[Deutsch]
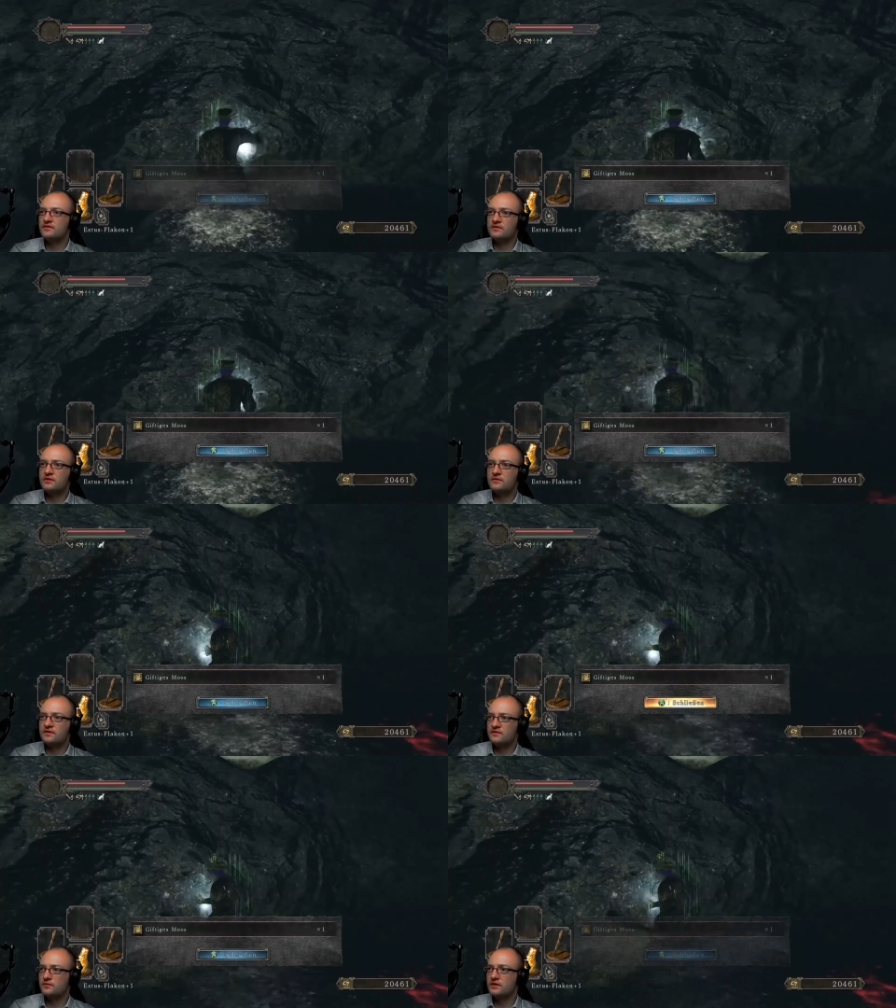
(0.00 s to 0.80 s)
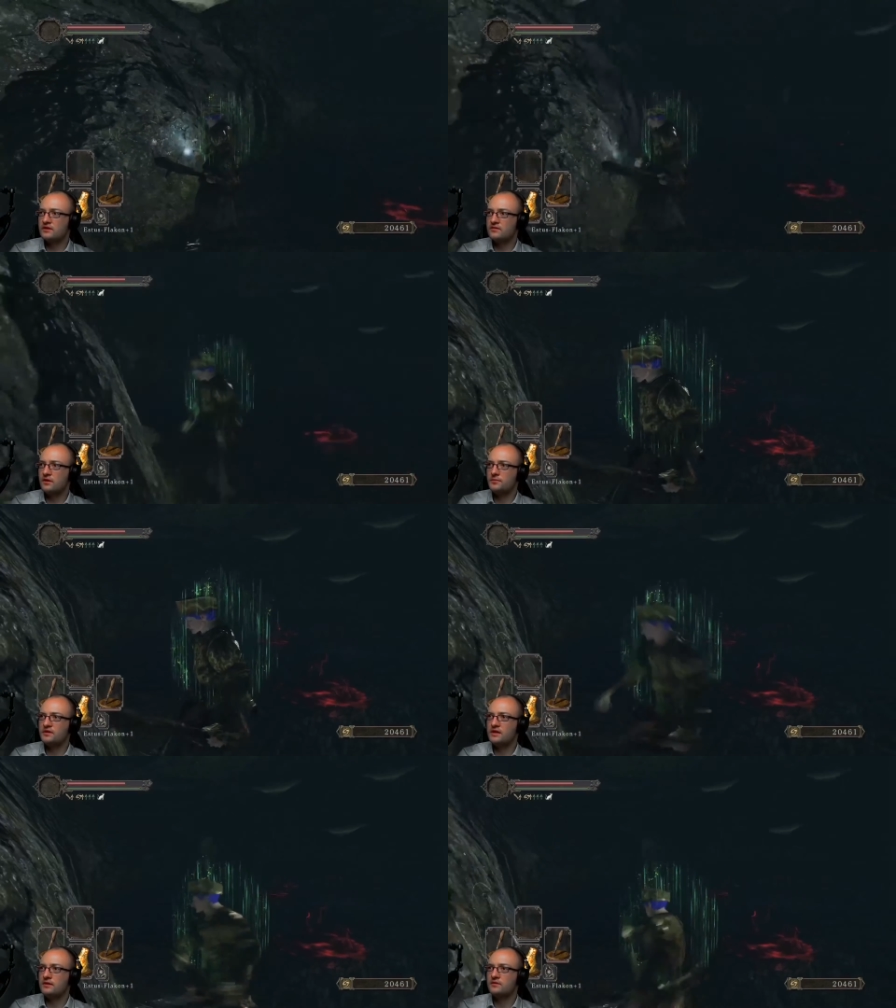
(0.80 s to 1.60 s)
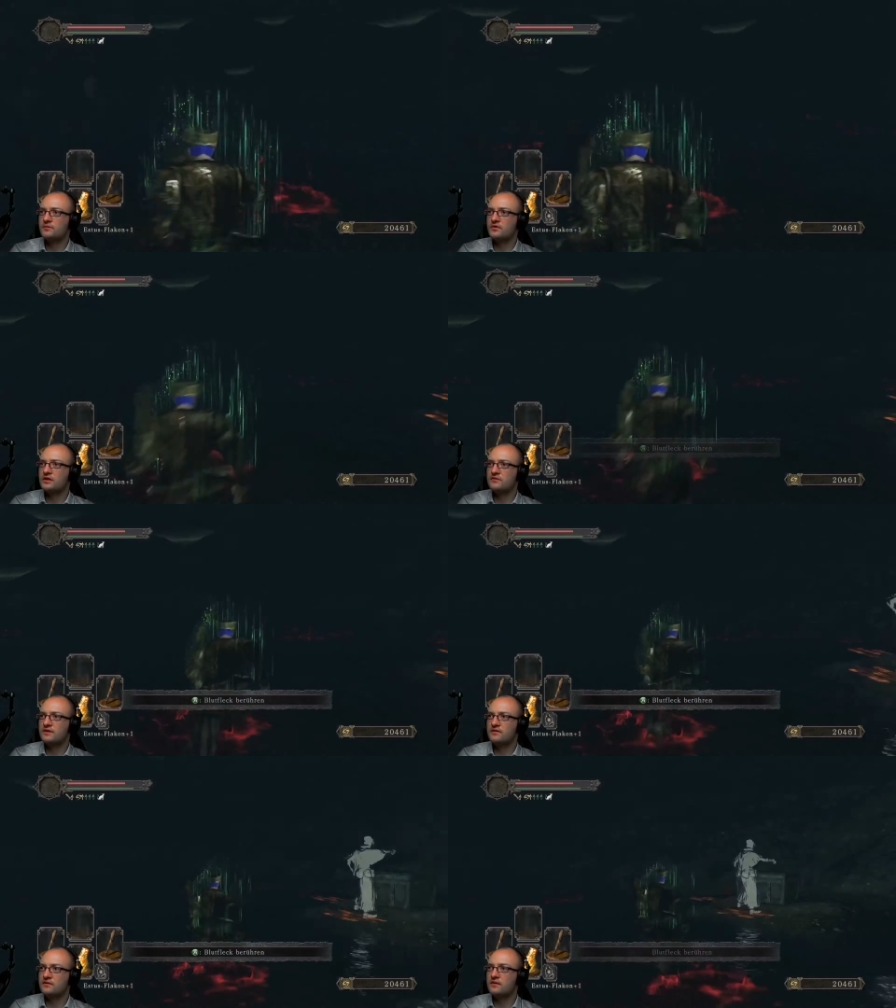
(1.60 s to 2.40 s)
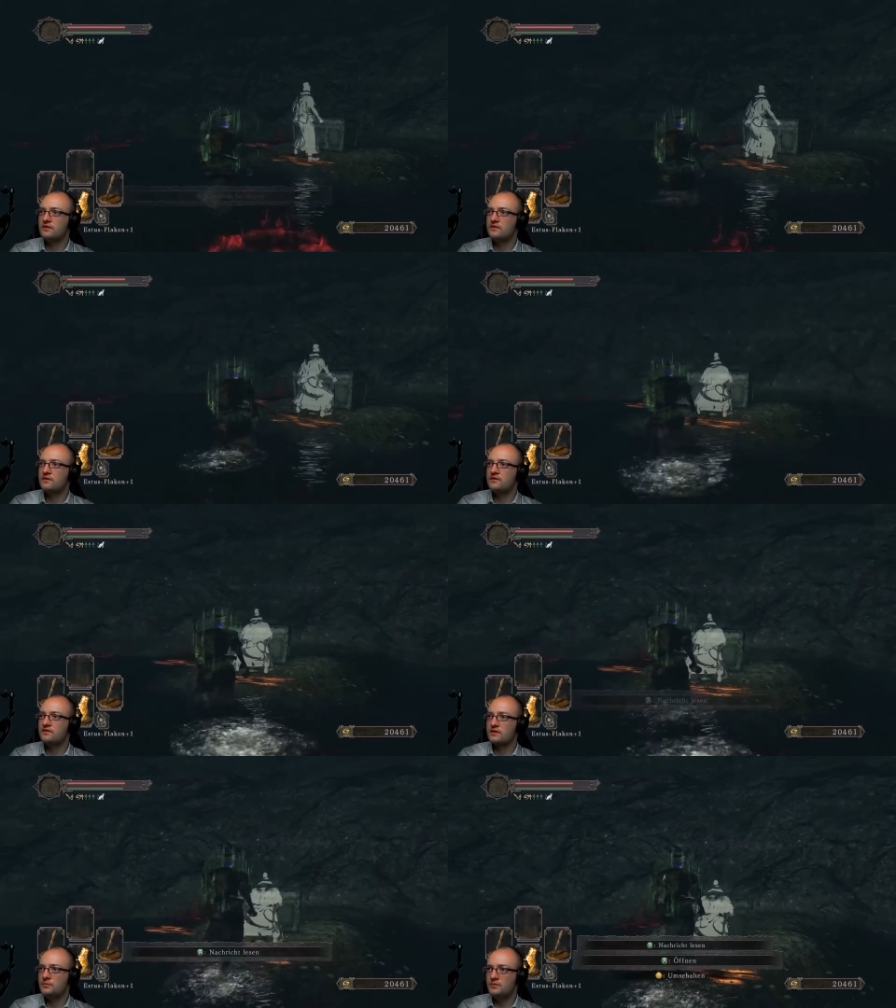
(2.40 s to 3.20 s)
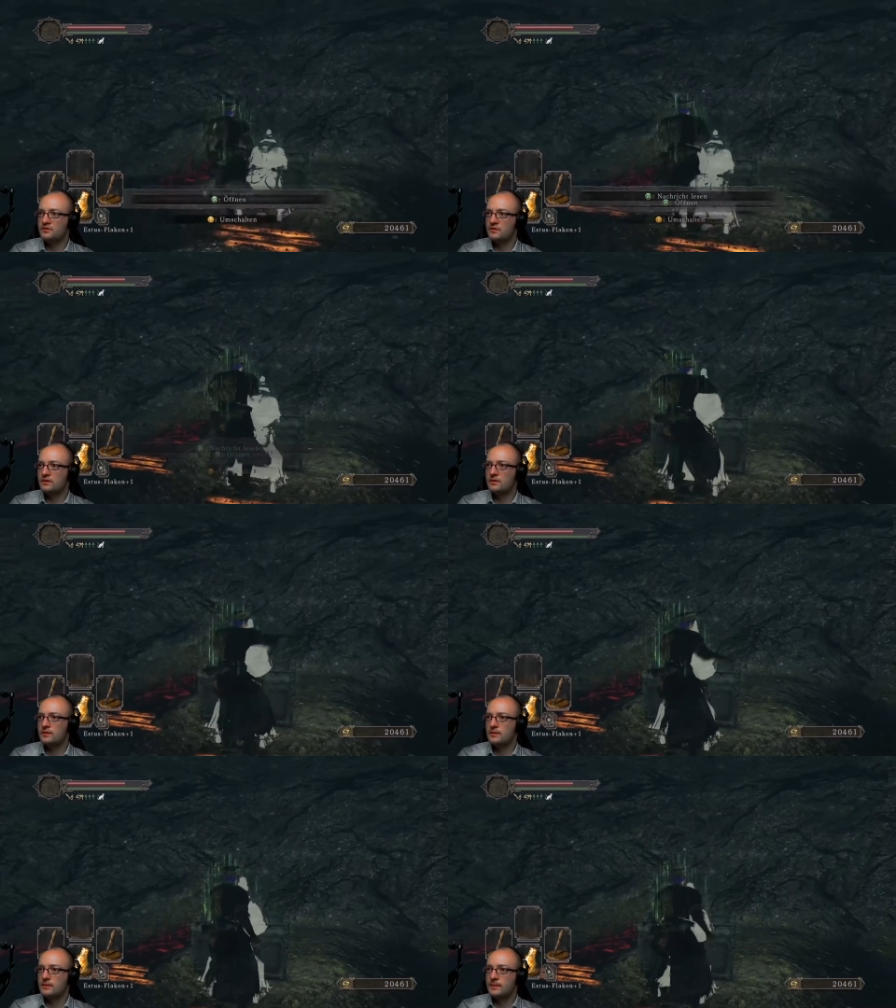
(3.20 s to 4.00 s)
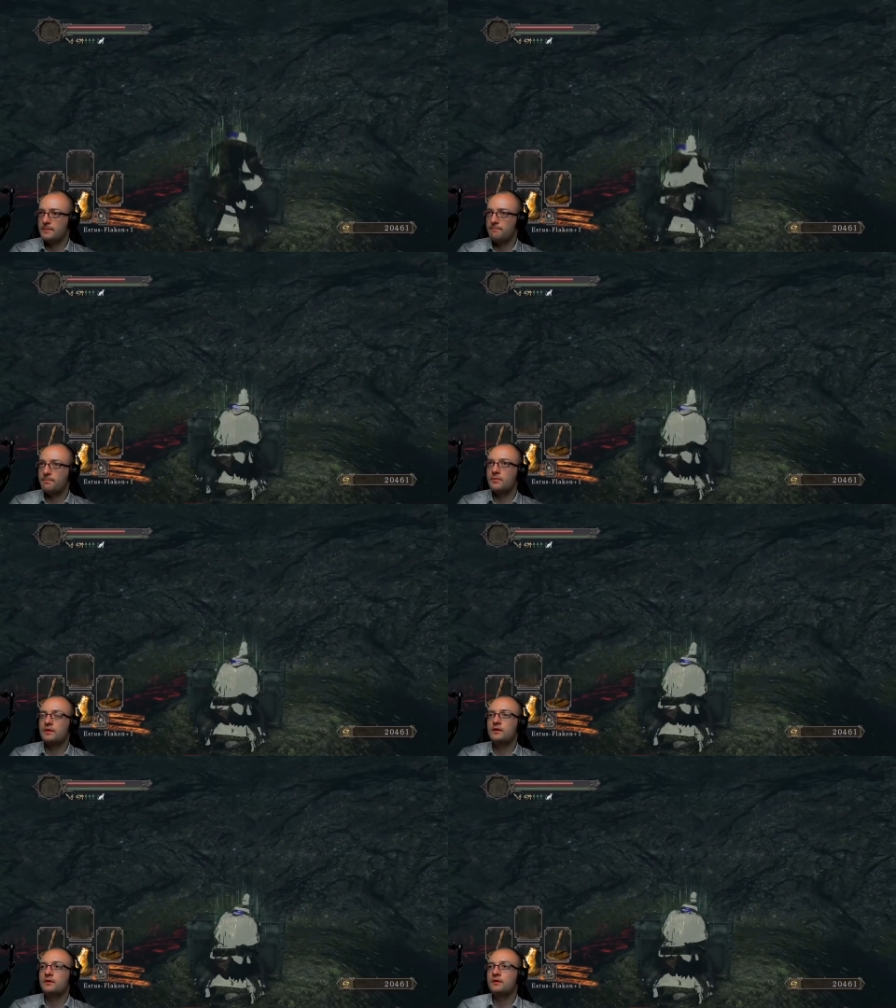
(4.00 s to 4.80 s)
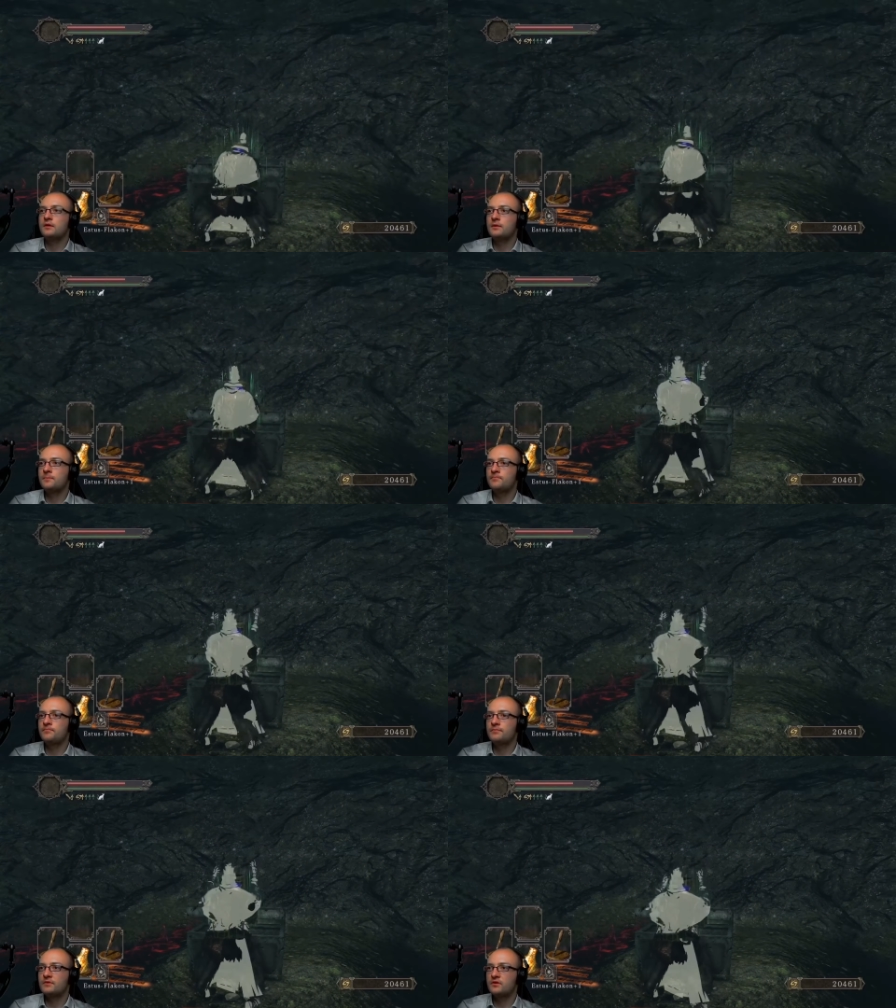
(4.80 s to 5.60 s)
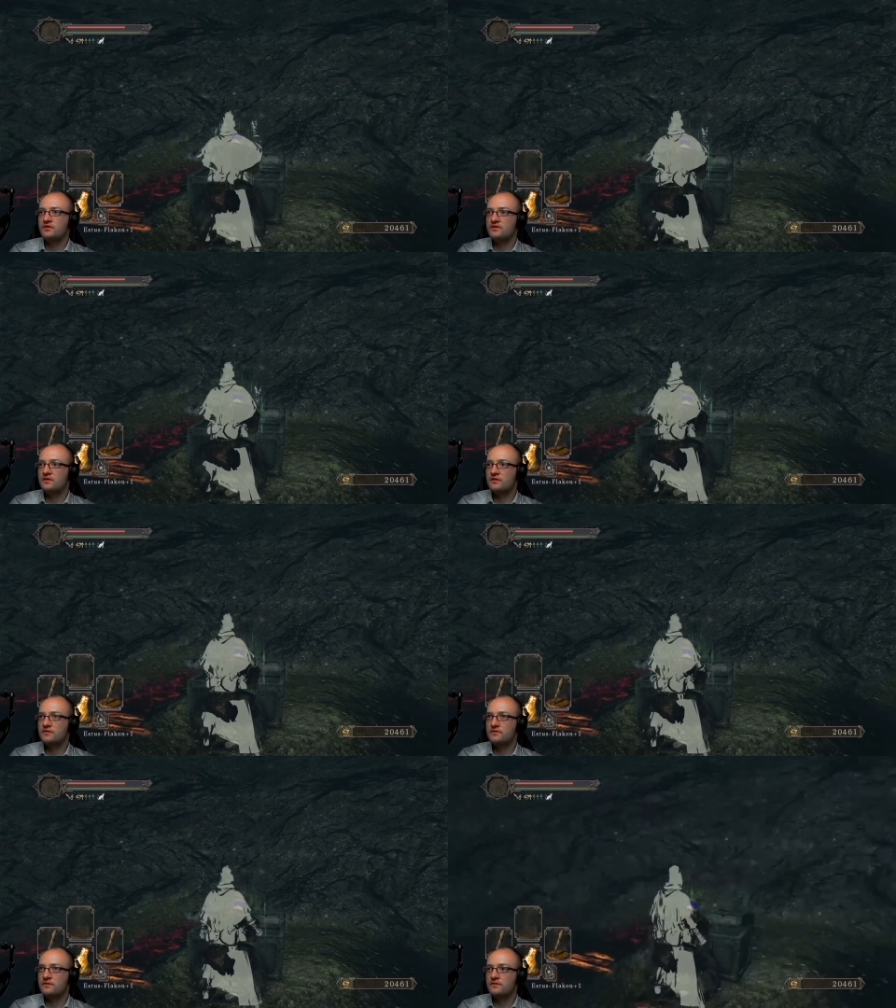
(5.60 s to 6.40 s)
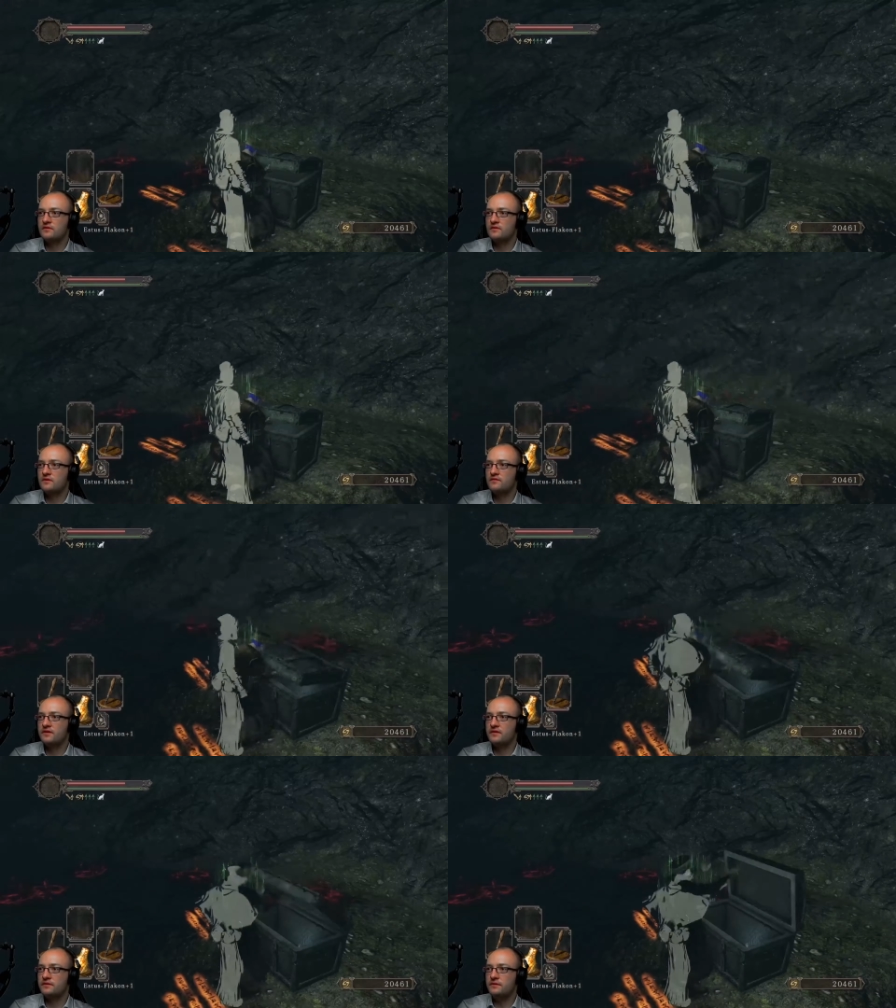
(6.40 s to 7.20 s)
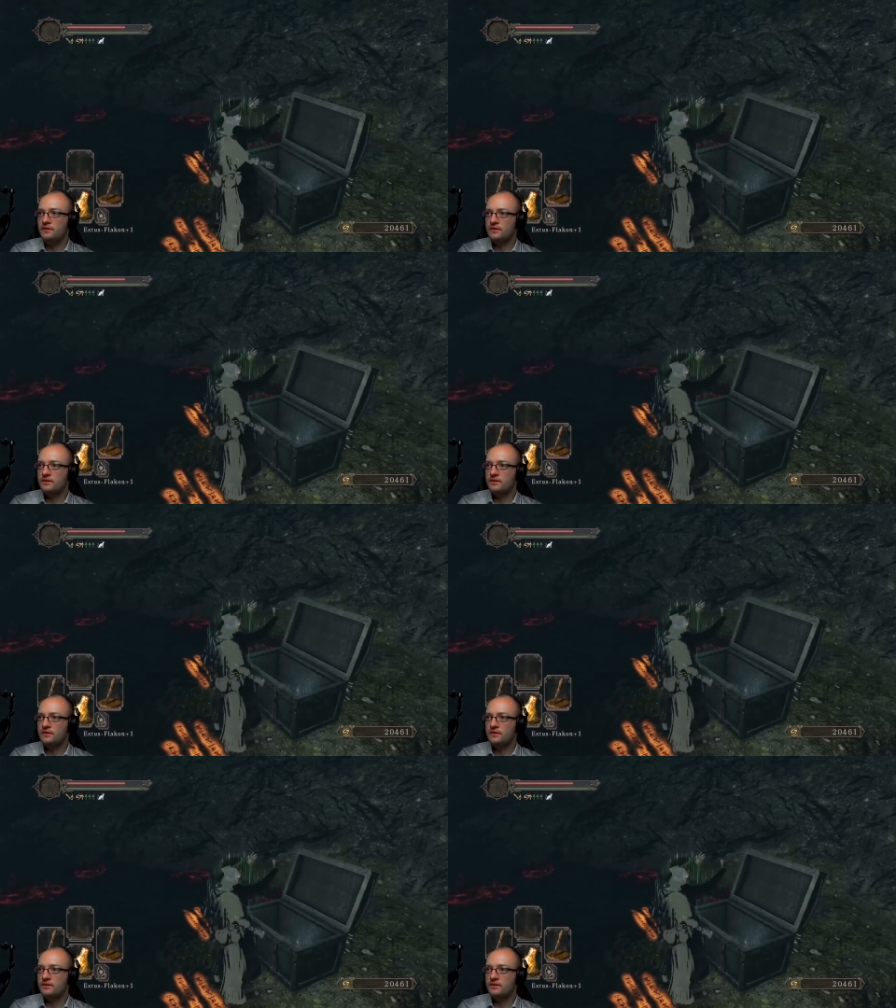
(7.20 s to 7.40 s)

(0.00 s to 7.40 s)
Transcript: Ich weiß auch nicht, was das für ob die Items so relevant sind, die, die es da gibt. Ähm, oh, ist jetzt, hier eine, ist jetzt hier eine Falle drin?